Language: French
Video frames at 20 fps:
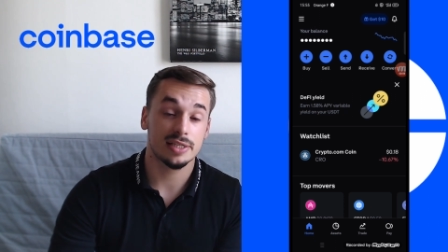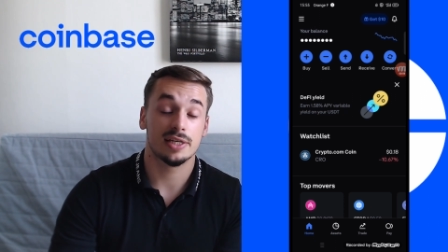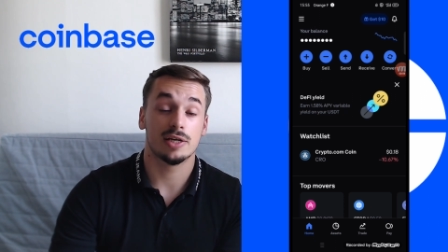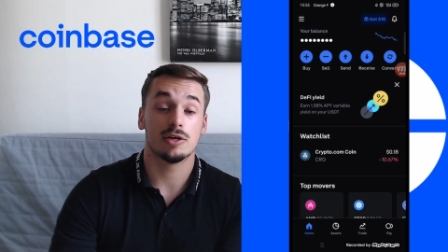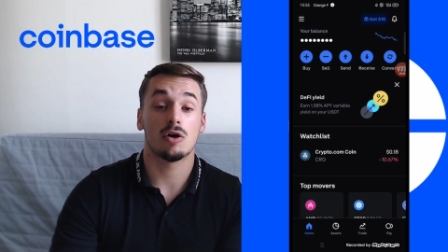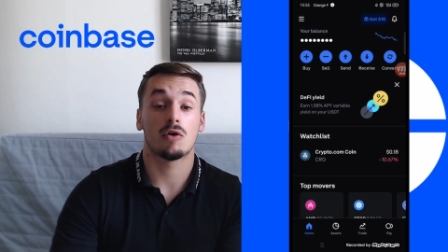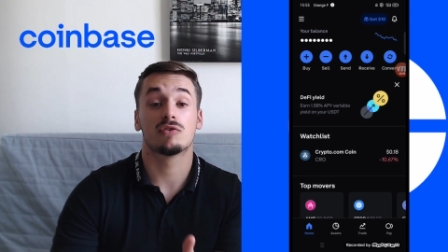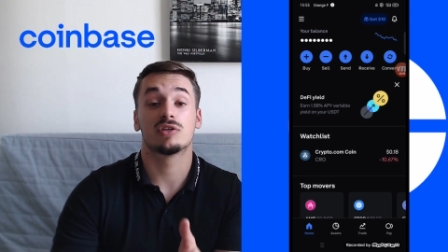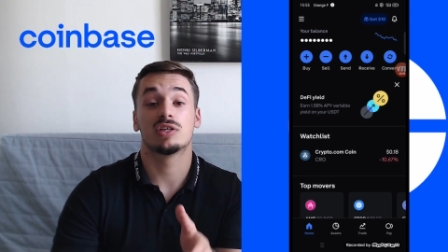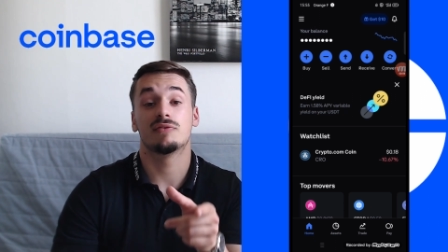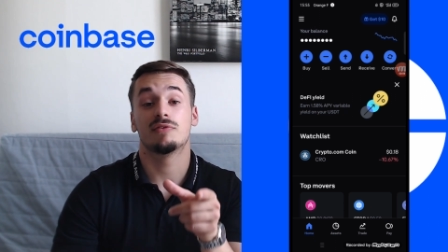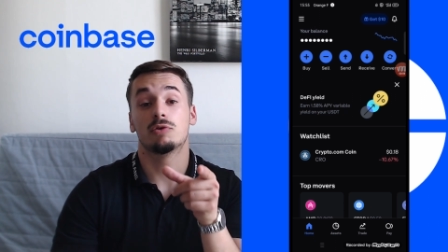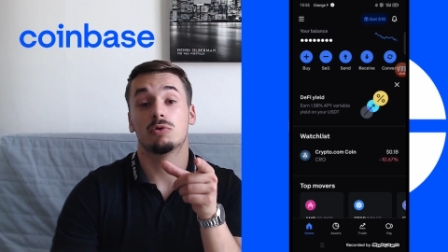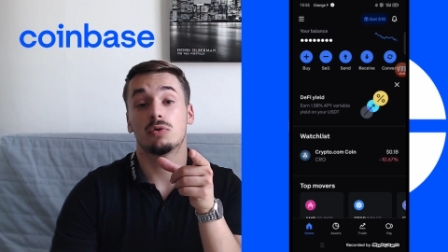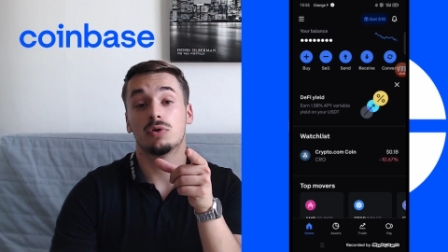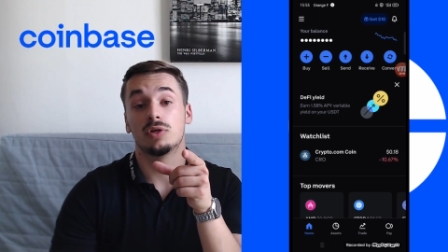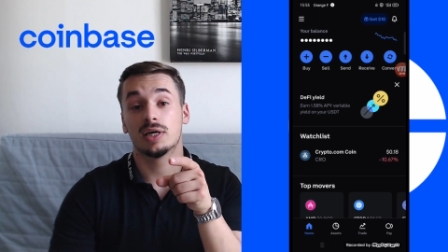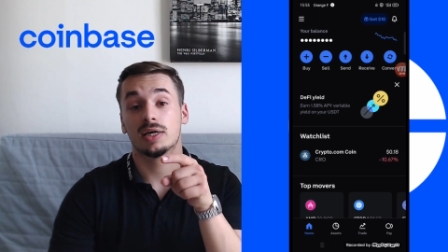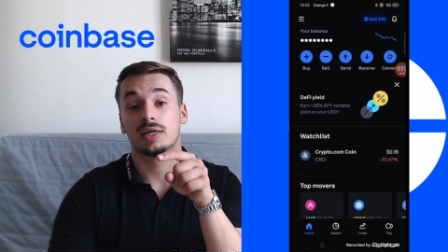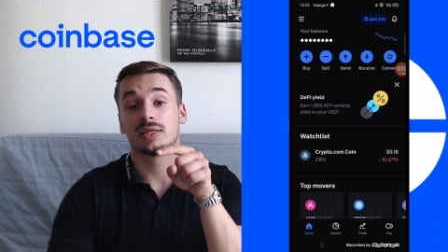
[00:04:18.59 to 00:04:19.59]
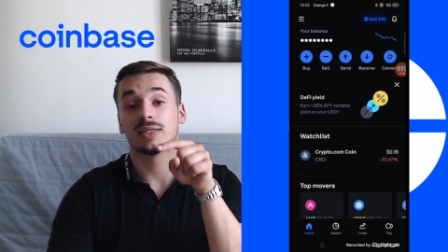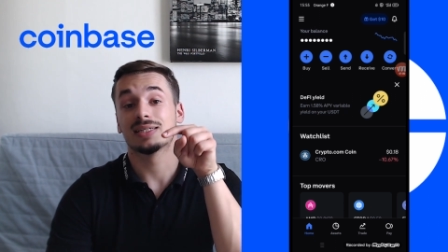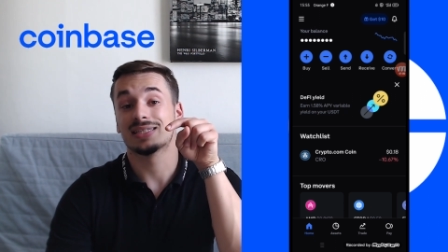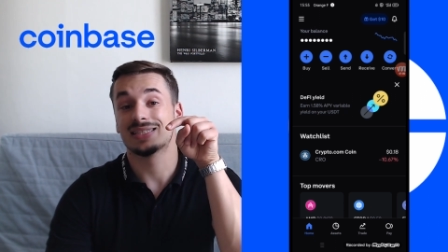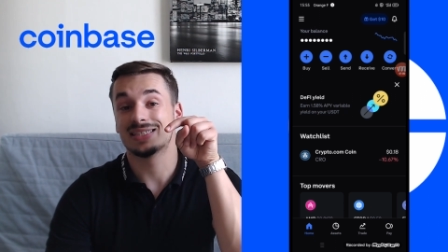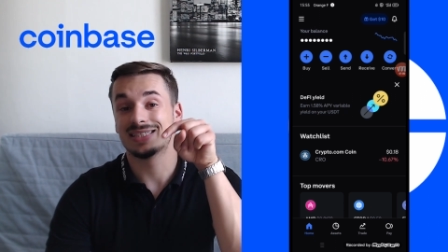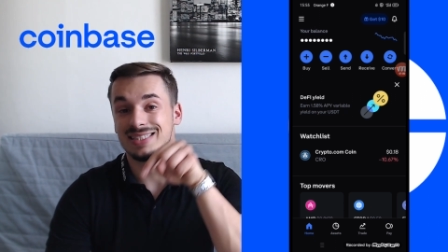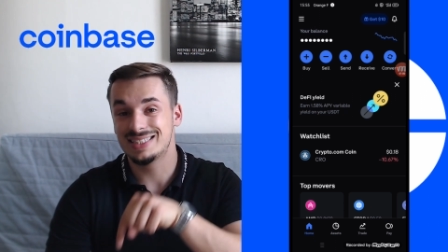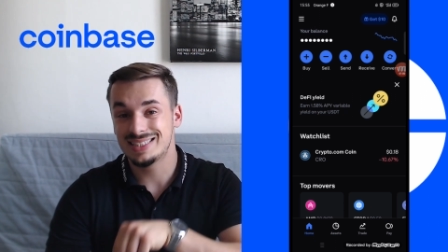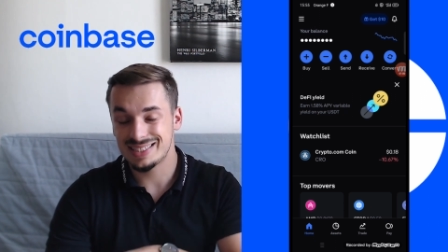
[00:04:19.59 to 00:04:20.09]
d'ailleurs vous avez le lien
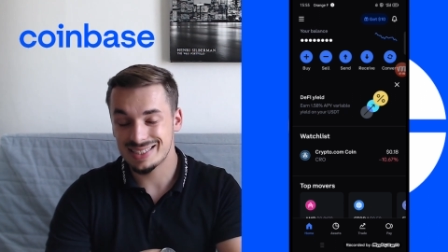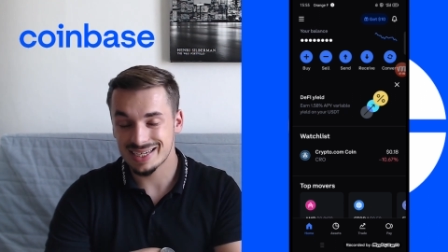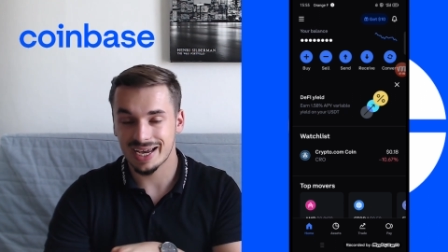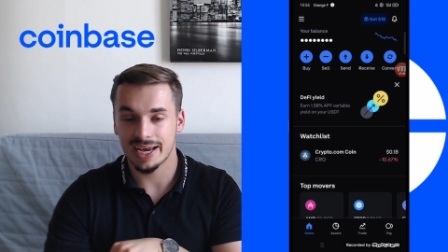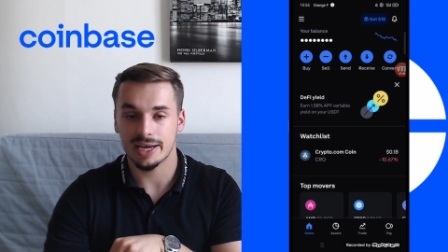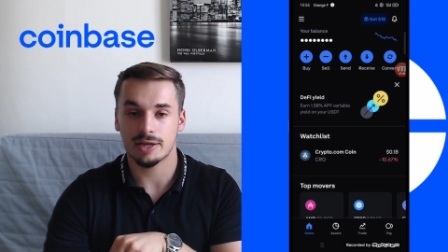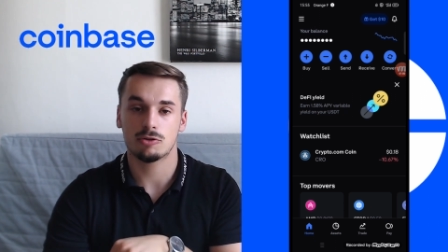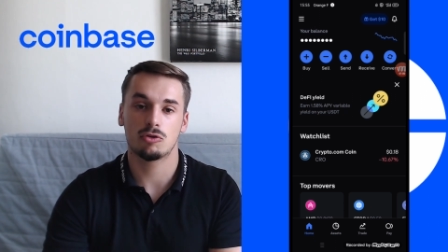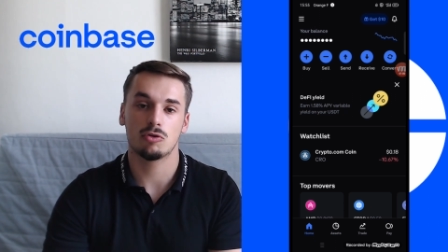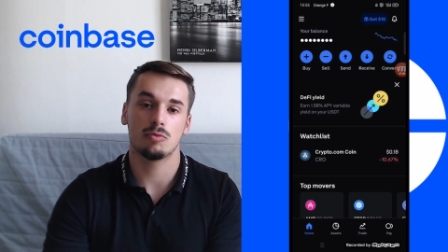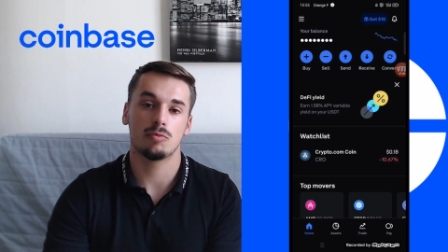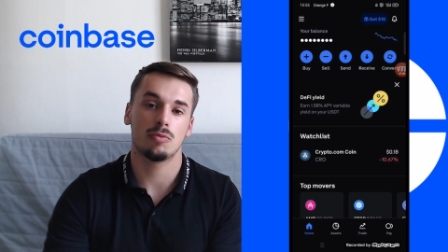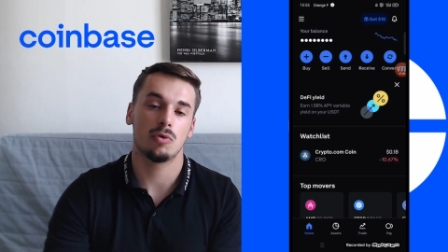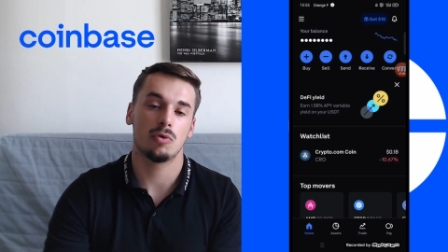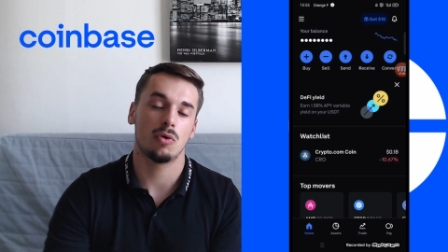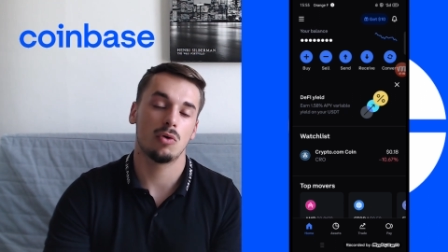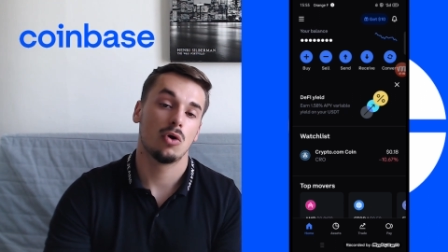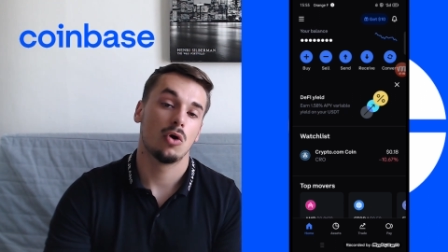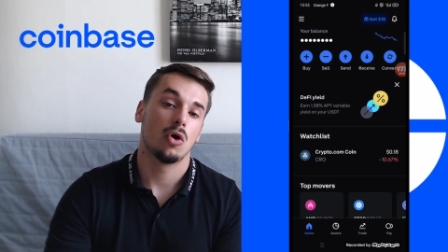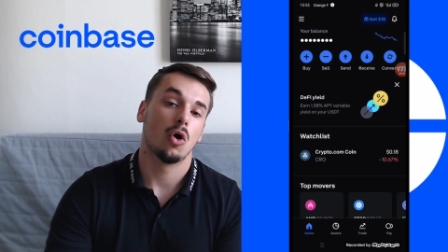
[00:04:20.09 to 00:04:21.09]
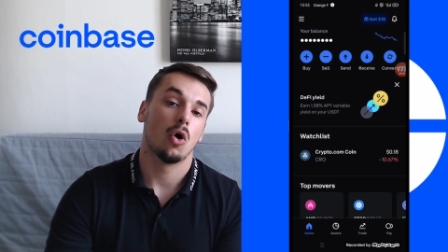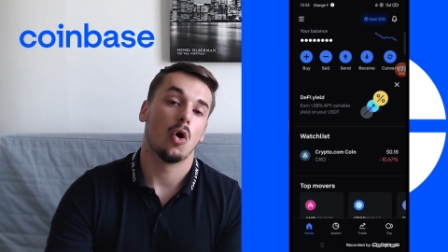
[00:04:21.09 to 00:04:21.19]
directement